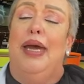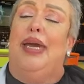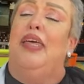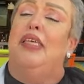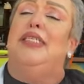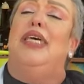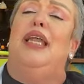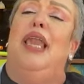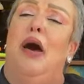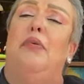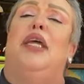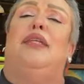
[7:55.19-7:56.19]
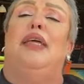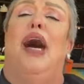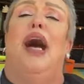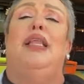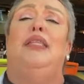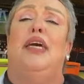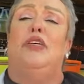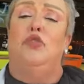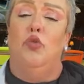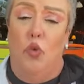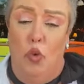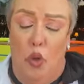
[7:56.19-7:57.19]
que dicen la verdad al
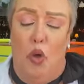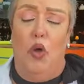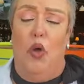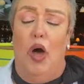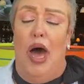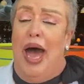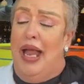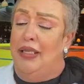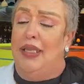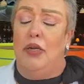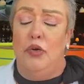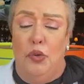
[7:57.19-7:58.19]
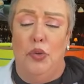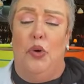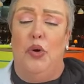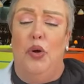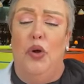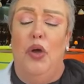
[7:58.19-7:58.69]
desnudo, al desnudo